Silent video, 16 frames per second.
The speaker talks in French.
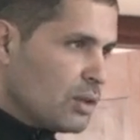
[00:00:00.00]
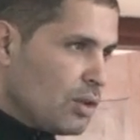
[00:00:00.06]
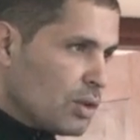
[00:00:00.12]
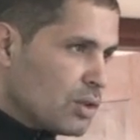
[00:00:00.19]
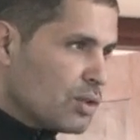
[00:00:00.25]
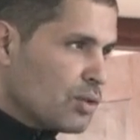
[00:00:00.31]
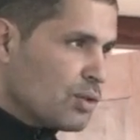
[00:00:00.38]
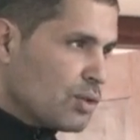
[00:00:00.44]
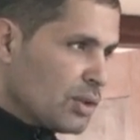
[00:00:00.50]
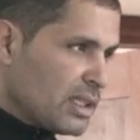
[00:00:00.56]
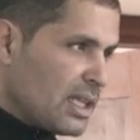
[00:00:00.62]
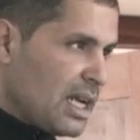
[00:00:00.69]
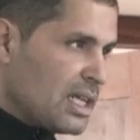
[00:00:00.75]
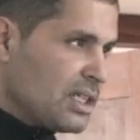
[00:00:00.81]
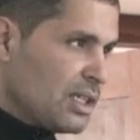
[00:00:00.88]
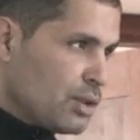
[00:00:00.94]
Lorsque ce
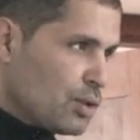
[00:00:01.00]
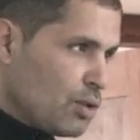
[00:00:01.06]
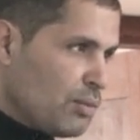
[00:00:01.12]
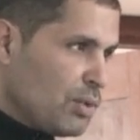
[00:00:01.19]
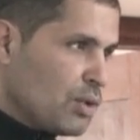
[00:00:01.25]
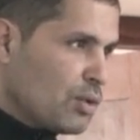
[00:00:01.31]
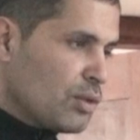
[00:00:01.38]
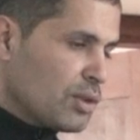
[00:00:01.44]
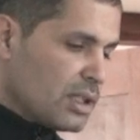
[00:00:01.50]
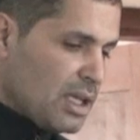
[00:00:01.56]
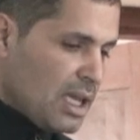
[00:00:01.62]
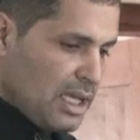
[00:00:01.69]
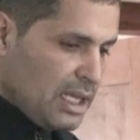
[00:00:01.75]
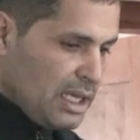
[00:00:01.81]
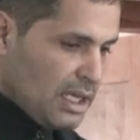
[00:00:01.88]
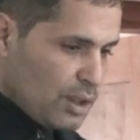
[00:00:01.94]
trajet semi
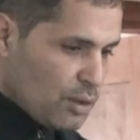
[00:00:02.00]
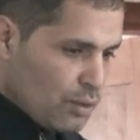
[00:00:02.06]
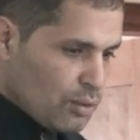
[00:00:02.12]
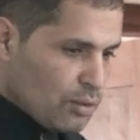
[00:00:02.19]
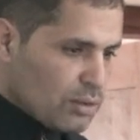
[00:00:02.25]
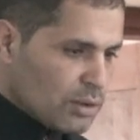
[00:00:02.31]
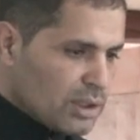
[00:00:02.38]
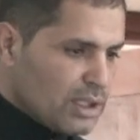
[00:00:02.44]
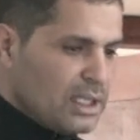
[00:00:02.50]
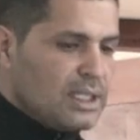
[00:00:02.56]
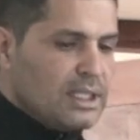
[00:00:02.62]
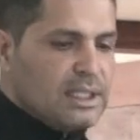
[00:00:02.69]
est court,